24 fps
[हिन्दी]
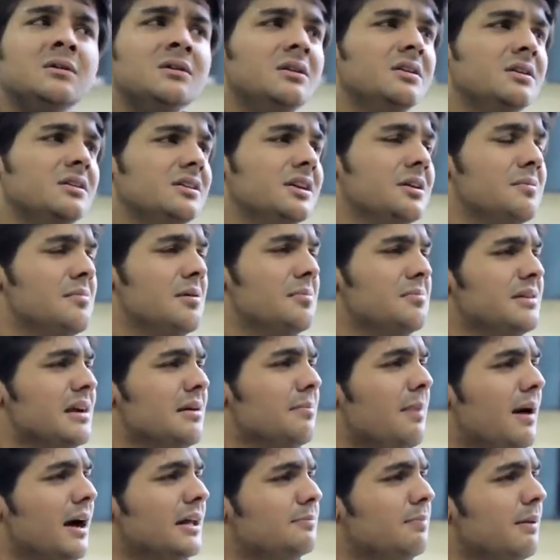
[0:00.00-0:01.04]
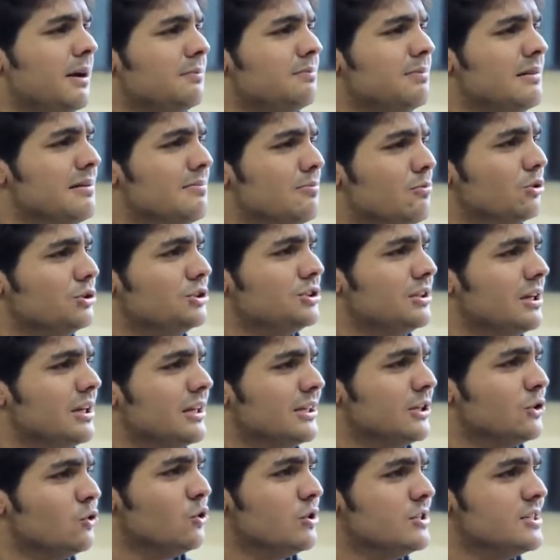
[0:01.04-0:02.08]
है ये मम्मियां बात बात पे तो इमोशनल
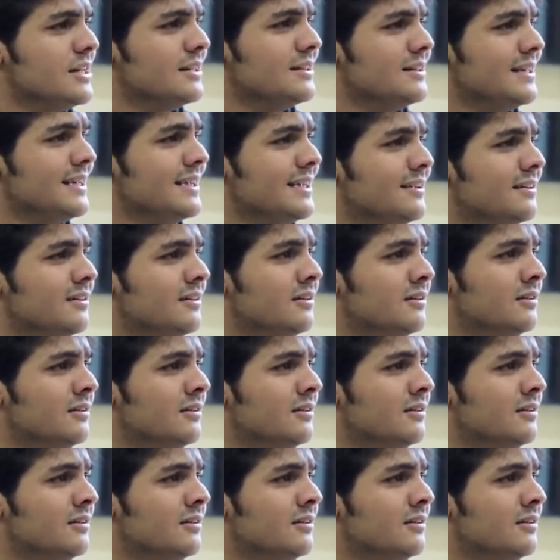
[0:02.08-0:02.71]
क्यों हो जाती है